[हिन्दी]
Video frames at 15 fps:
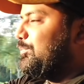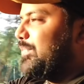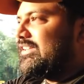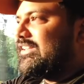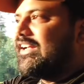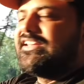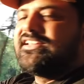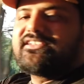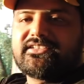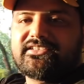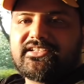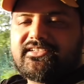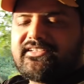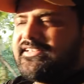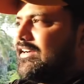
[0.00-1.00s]
पता ही नहीं
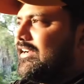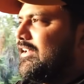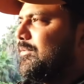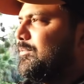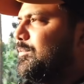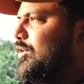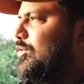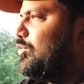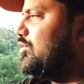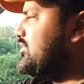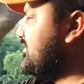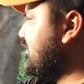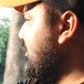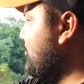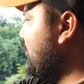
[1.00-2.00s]
चलता जी गाड़ी बिल्कुल
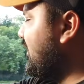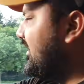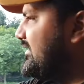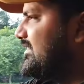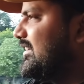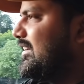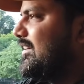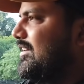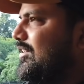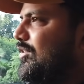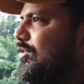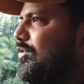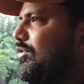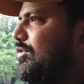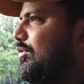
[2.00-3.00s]
साउंडलेस है
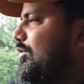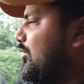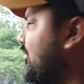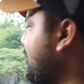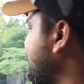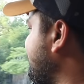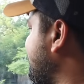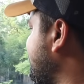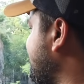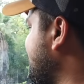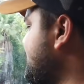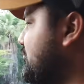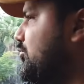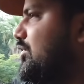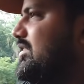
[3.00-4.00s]
और
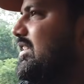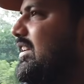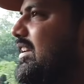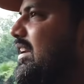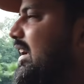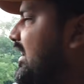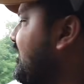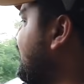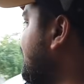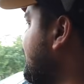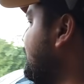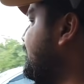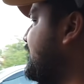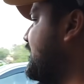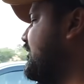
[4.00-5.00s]
जो इसकी ड्राइव है
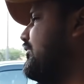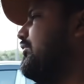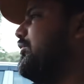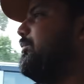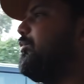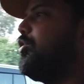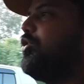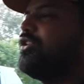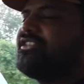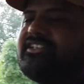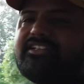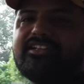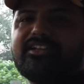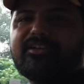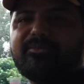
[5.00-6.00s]
वो बहुत
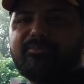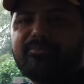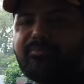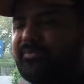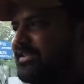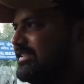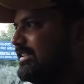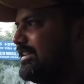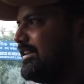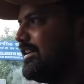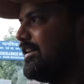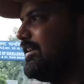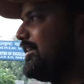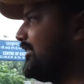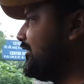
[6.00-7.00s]
ही
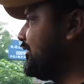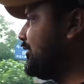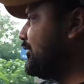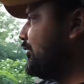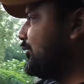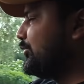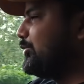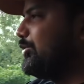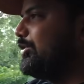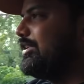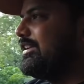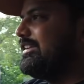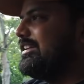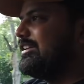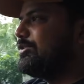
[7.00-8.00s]
मज़ेदार है तो
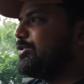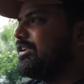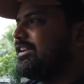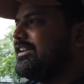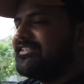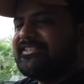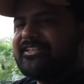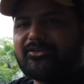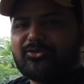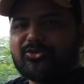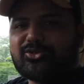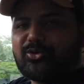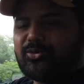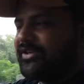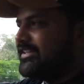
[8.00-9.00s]
ये तो रही इसकी कुछ
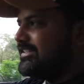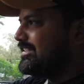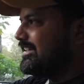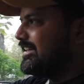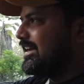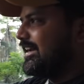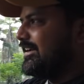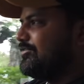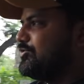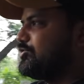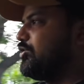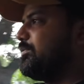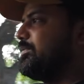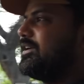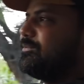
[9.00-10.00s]
छोटी सी ड्राइव
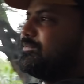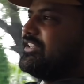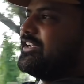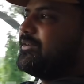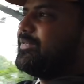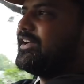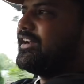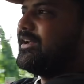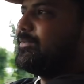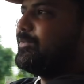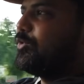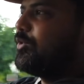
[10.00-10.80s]
जो अभी हम देख पा रहे हैं आप